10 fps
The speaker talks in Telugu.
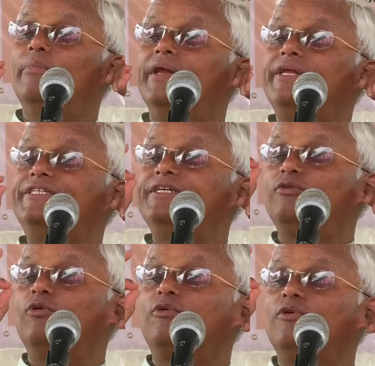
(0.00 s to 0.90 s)
మనిషి
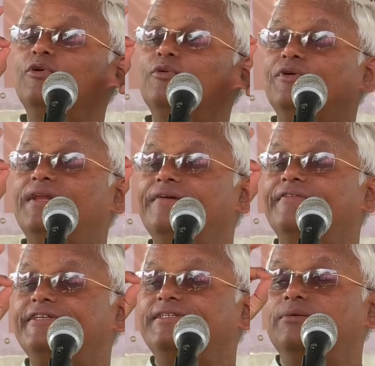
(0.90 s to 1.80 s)
నోట్లోకి
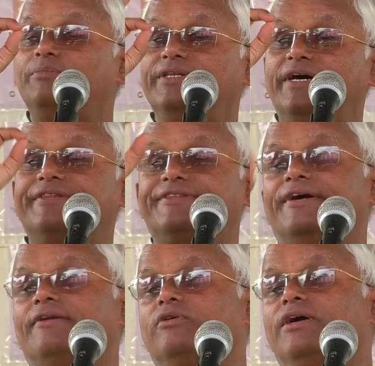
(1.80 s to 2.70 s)
వెళ్ళవలసిన
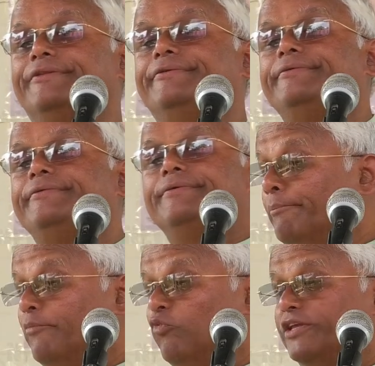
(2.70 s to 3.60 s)
పదార్థాలు కాదు
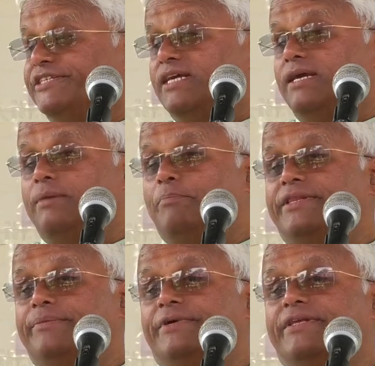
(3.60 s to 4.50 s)
వచ్చే
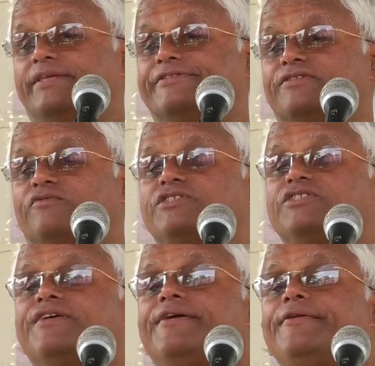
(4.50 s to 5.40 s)
పది పదహైదు
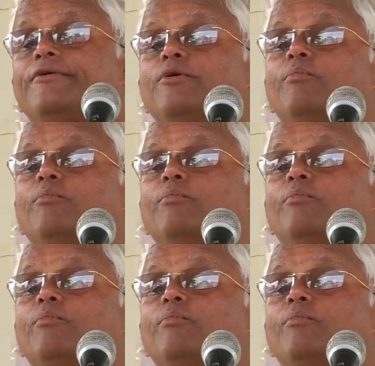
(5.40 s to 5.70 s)
సంవత్సరాల్లో